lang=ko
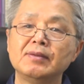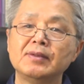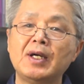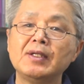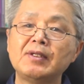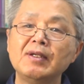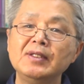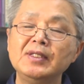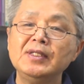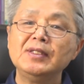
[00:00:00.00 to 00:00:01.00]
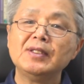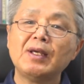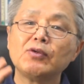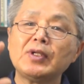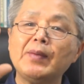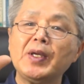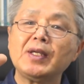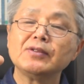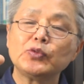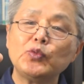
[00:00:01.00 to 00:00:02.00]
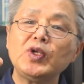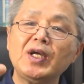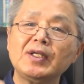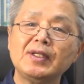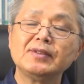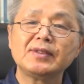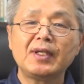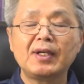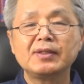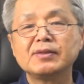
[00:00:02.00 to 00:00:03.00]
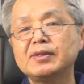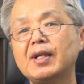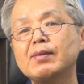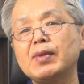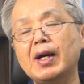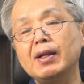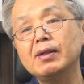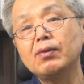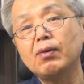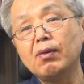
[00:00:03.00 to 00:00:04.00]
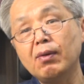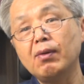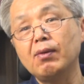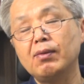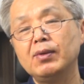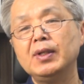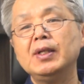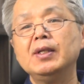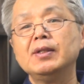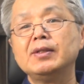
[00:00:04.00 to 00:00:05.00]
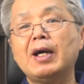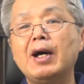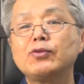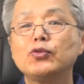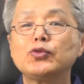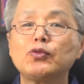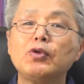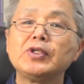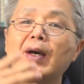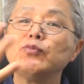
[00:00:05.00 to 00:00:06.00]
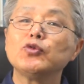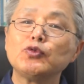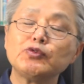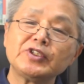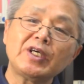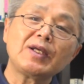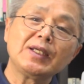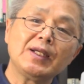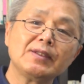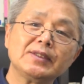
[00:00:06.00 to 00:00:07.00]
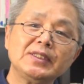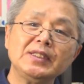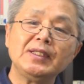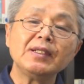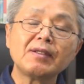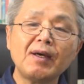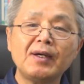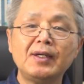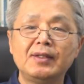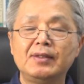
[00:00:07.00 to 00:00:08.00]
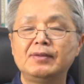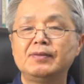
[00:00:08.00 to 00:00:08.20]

나한테는 이익이 되고 남에게는 손해가 되는 사랑, 그런 사랑 말고 나도 좋고 남도 좋은 사랑이라는 것이 있다.